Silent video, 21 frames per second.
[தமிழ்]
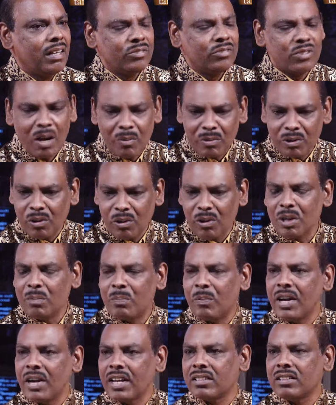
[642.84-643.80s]
ஸோ அவர்களோடு
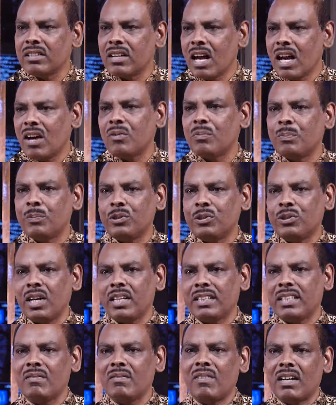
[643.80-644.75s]
போயிருந்து நாம்
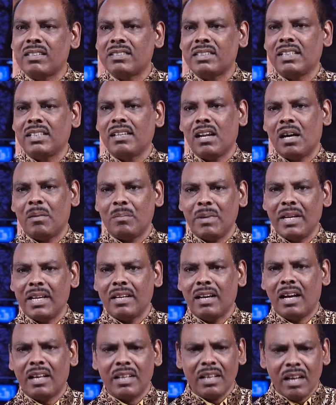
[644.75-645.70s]
புத்தகத்தை வாசிக்கலாமே
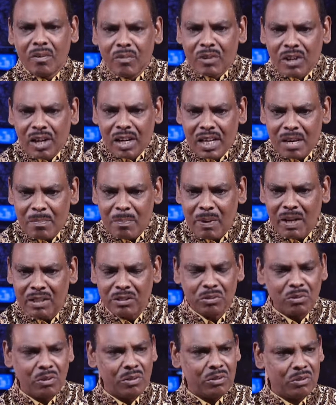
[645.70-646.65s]
அது அவர்களே
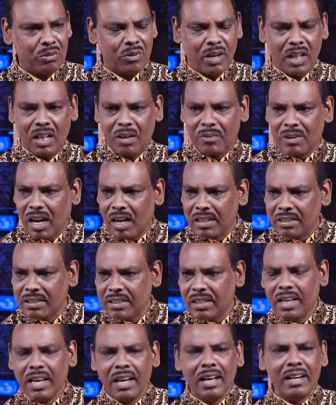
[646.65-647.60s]
பார்த்து கொண்டு கூடாது அவர்கள்
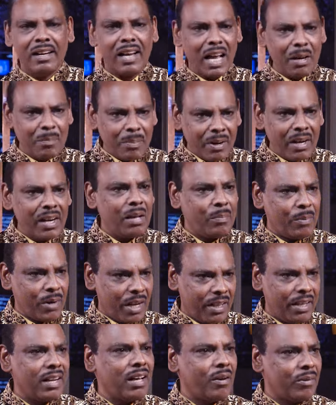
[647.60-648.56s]
அங்கு லைப்ரரியில்
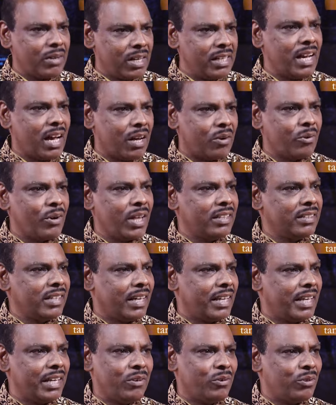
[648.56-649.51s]
போனால் தான் அவர்கள் யாருடைய அது
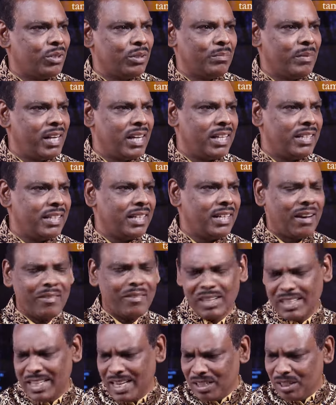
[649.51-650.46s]
கதை கொண்டும் இல்லையே
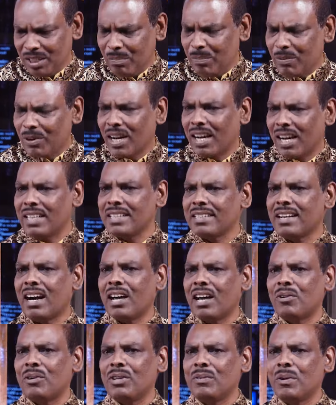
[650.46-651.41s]
அவர்கள் எங்கே போனாலும்
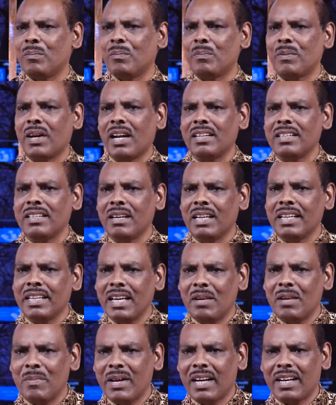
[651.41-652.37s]
யாரோட விருப்பம்னாலும்
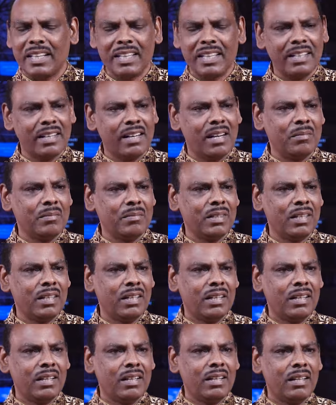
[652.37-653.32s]
எங்கேயுமே கதைக்கலாம்
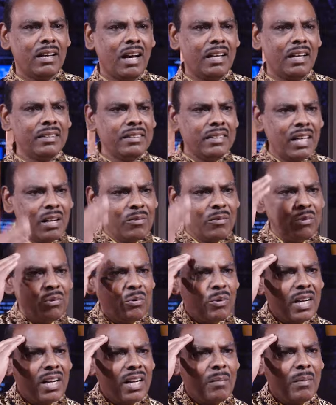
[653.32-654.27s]
அந்த அளவு
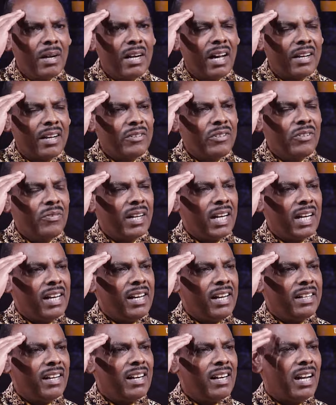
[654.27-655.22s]
கூட நமக்கு அறிவு
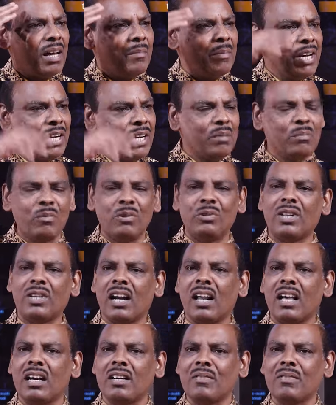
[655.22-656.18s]
வரையில் என்றால் நாம் இன்னும்
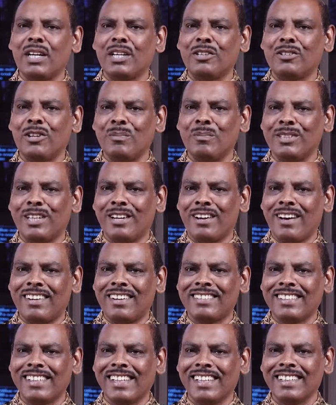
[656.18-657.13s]
முட்டாளாகவே இருக்கிறோம் இந்த
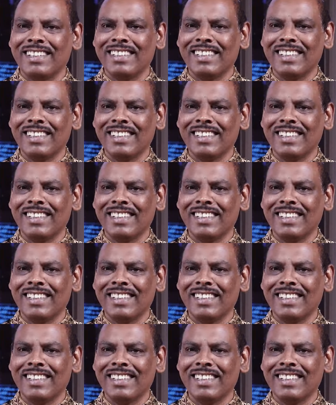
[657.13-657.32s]
நாட்டில்